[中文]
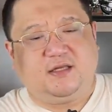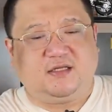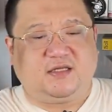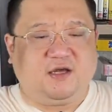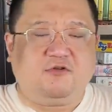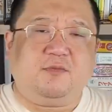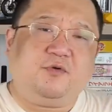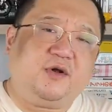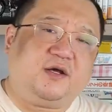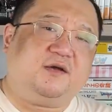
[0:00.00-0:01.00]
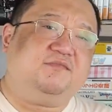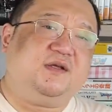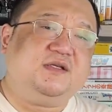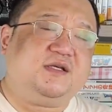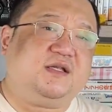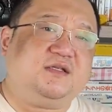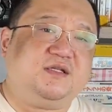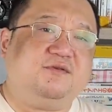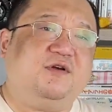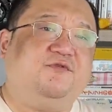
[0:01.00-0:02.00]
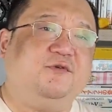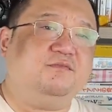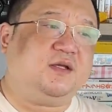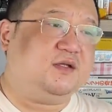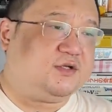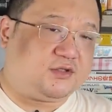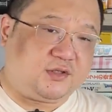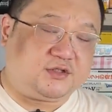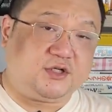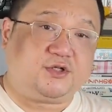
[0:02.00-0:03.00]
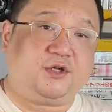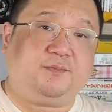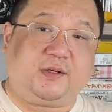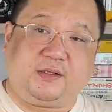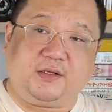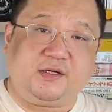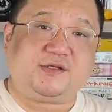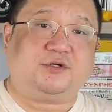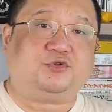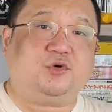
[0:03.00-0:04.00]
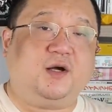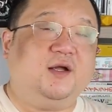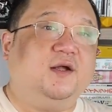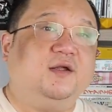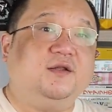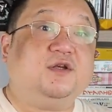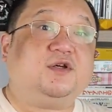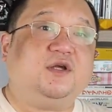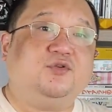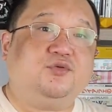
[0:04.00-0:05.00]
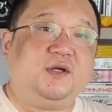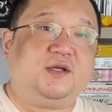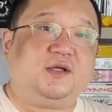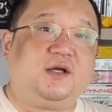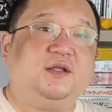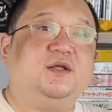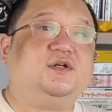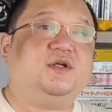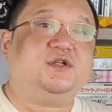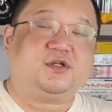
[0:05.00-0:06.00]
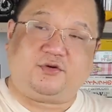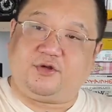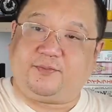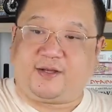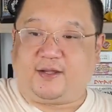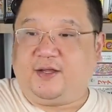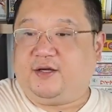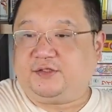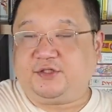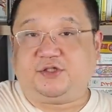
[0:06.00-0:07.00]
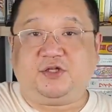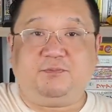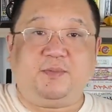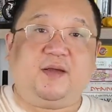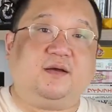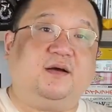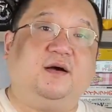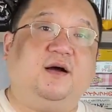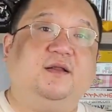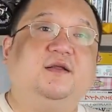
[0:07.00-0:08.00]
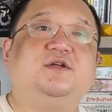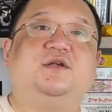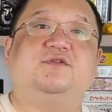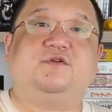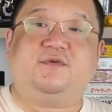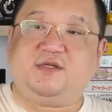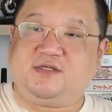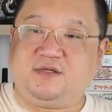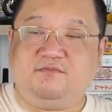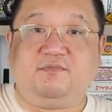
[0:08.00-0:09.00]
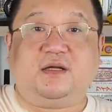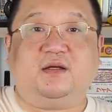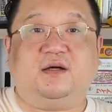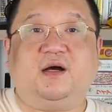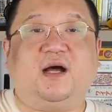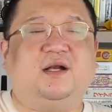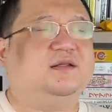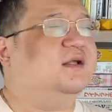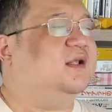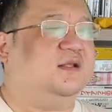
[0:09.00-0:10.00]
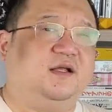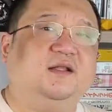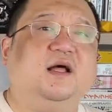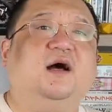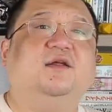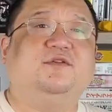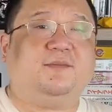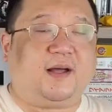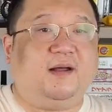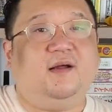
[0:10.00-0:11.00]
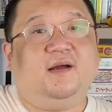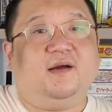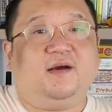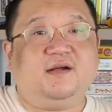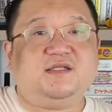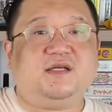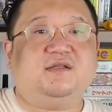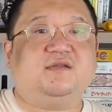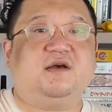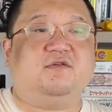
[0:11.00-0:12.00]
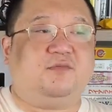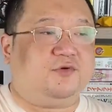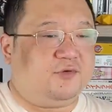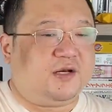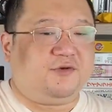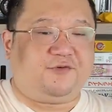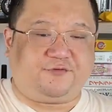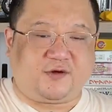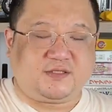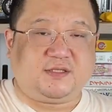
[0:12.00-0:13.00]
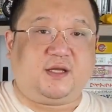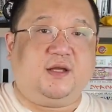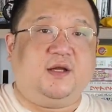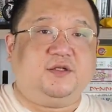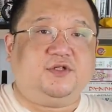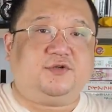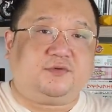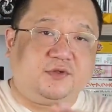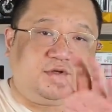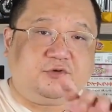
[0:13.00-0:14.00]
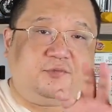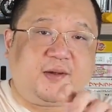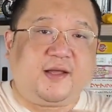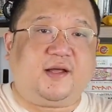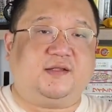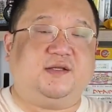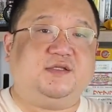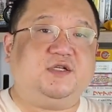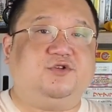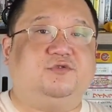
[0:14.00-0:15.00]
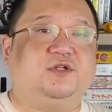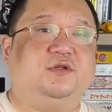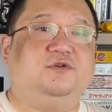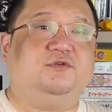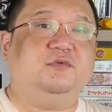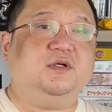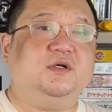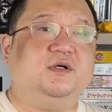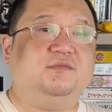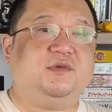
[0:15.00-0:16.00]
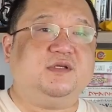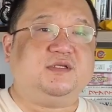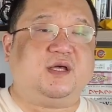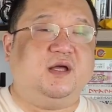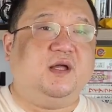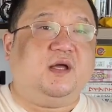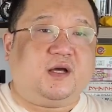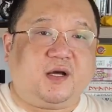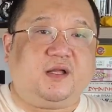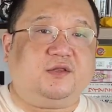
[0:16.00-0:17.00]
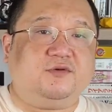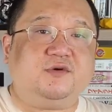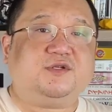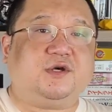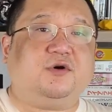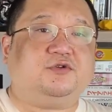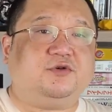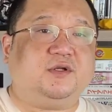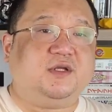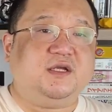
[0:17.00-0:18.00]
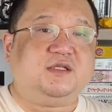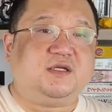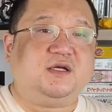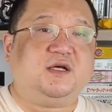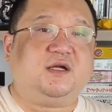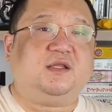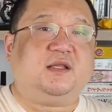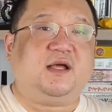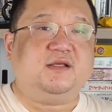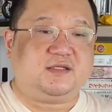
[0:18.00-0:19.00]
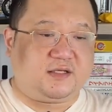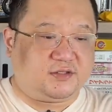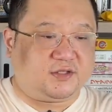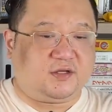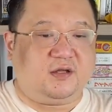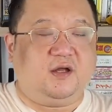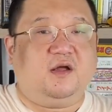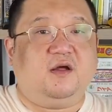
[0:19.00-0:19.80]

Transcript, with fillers: 以前我们会很明显的泾渭分明的知道，这是一本格小说，那是一推理，呃，那是一社会派，这是一变革，那是一所谓新本格啊，等等等等，对吧？而现在我们会越来越发现，这种流派啊，在技术上的融合很明显，很多小说你已经很难像这个。